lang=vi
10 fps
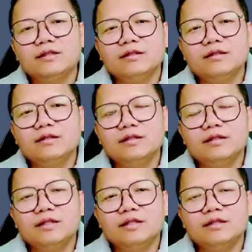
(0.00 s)

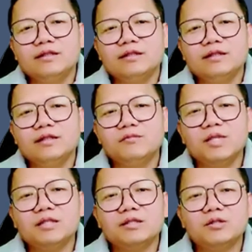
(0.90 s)
này em
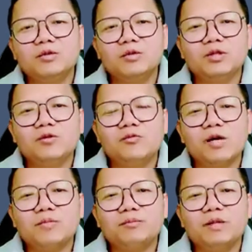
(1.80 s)
đang thật sụt tàu vắt
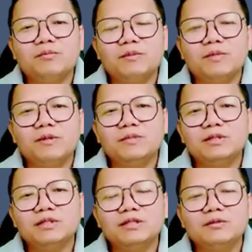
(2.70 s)
mà phụp mà phụp đang
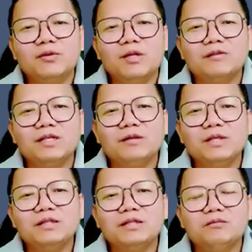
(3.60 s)
chư mọt về là
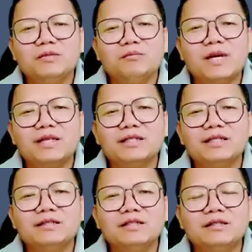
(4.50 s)
mang dương điểm ban cất
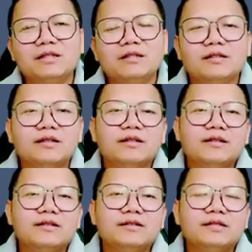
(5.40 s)
chẳng á
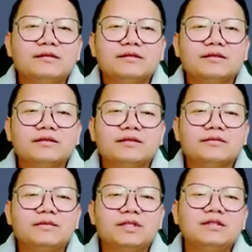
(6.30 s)
chẳng
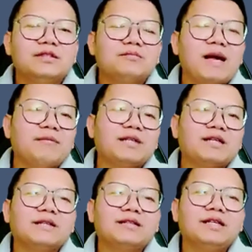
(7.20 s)
về từ chỉ ba đang
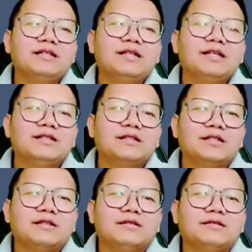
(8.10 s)
cả nghe nghe chẳng
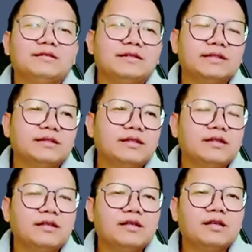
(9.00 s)
tử
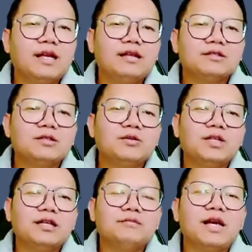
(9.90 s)
class tôi
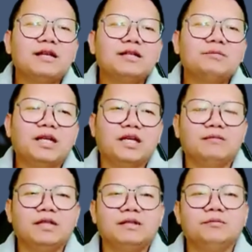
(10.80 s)
thấy ba đấy và lèn
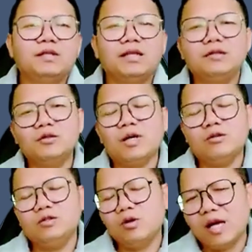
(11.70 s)
mình vẫn đấy vô
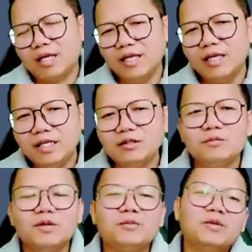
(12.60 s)
vô kế nó vô
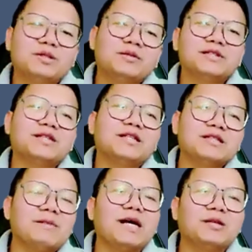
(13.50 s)
một một thường sẽ cái đây sờ
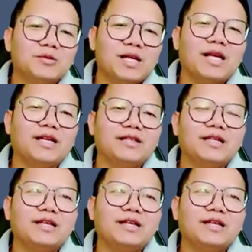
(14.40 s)
bài luôn này cái nhé